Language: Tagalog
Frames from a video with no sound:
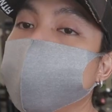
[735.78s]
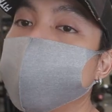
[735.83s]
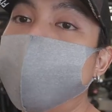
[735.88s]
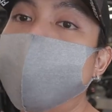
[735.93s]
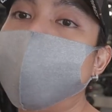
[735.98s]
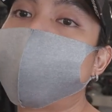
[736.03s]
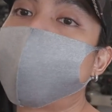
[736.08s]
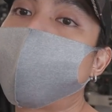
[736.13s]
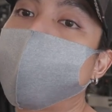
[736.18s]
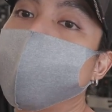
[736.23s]
Kung
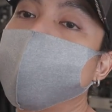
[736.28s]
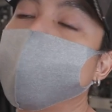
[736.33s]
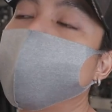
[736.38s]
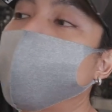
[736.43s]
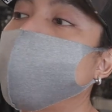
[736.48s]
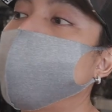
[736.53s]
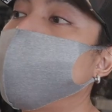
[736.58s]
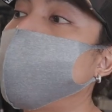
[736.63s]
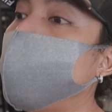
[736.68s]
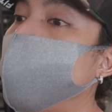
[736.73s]
hindi pa kayo
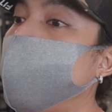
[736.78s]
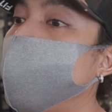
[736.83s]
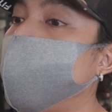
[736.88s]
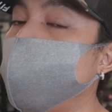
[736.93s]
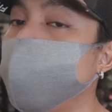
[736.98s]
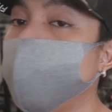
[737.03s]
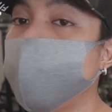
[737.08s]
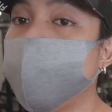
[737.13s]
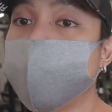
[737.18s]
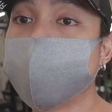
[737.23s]
naka
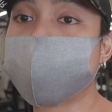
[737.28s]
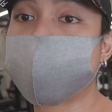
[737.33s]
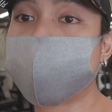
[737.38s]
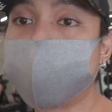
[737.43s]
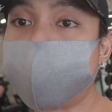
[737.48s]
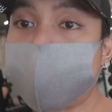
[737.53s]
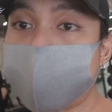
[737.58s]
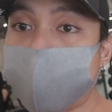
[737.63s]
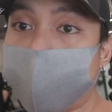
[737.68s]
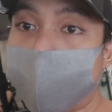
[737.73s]

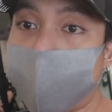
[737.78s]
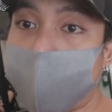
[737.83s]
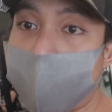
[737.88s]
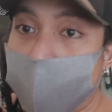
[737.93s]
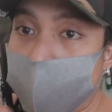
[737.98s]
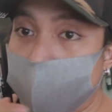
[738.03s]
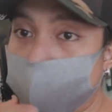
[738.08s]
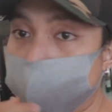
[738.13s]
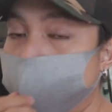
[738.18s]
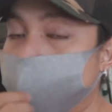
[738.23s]

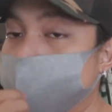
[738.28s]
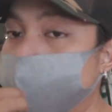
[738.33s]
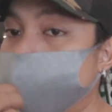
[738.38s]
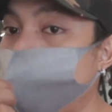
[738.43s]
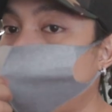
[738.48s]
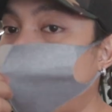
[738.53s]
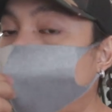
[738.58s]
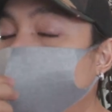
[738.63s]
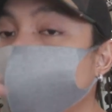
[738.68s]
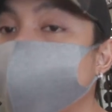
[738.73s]
subscribe,
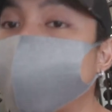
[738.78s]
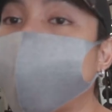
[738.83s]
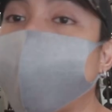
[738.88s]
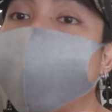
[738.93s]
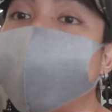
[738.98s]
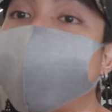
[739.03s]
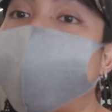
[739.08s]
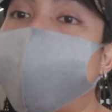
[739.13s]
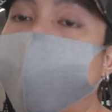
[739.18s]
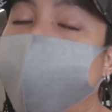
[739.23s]
hindi pa kayo
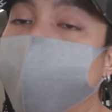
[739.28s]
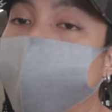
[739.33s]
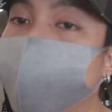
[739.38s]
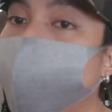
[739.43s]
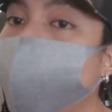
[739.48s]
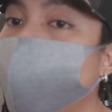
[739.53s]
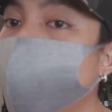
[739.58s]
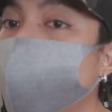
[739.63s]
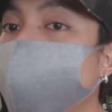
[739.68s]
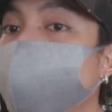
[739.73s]

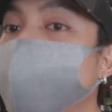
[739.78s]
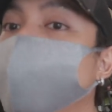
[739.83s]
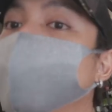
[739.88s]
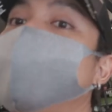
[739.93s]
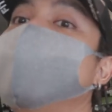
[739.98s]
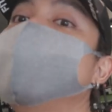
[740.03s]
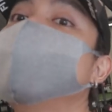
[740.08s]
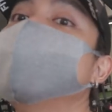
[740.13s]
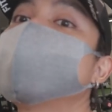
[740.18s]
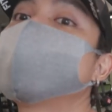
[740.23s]
naka-follow
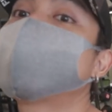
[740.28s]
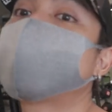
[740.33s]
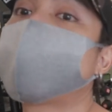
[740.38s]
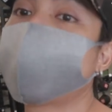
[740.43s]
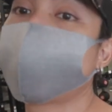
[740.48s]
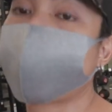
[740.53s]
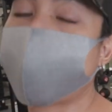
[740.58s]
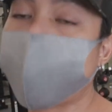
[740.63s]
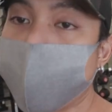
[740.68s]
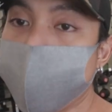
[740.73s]

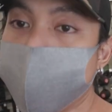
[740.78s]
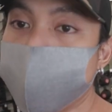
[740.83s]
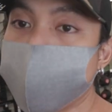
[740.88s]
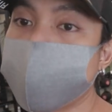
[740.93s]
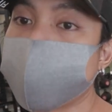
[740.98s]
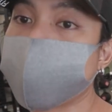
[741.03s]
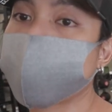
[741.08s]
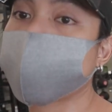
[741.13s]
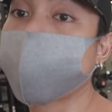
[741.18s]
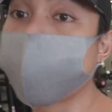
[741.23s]
sa
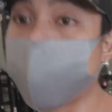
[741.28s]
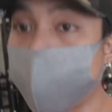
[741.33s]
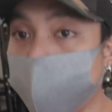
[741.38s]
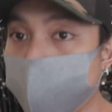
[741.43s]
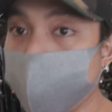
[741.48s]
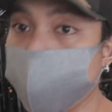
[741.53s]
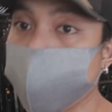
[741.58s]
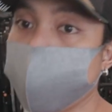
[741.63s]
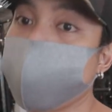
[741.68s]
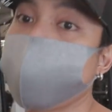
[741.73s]
page
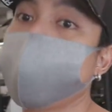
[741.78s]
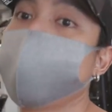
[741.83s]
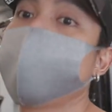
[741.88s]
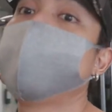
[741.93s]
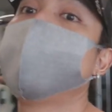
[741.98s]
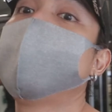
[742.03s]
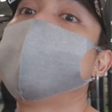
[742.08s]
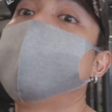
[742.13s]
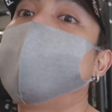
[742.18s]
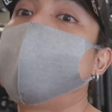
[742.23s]
ko,
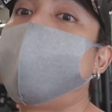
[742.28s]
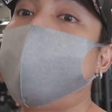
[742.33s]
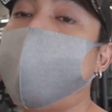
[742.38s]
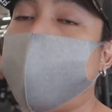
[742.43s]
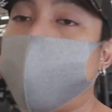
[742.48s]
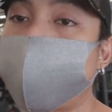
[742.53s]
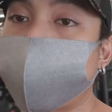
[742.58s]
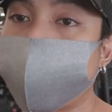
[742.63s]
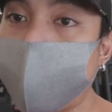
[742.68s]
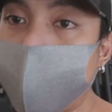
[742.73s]

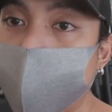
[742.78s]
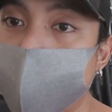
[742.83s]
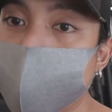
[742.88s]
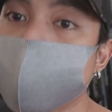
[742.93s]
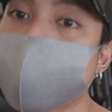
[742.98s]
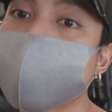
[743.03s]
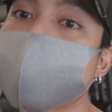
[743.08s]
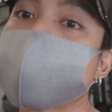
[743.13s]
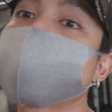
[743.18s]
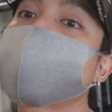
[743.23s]
uh,
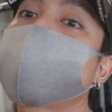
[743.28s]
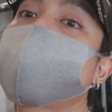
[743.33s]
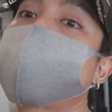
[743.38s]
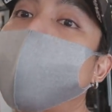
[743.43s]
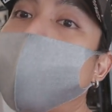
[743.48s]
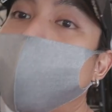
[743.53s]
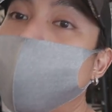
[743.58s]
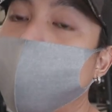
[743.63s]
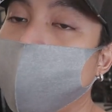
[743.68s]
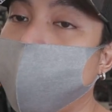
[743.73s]
please
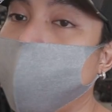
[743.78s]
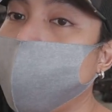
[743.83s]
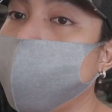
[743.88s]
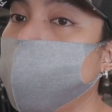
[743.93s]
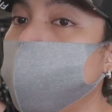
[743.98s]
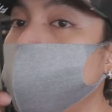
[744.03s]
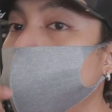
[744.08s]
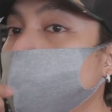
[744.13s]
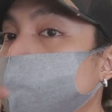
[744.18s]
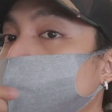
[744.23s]

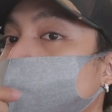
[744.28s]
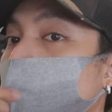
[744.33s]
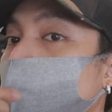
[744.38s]
follow,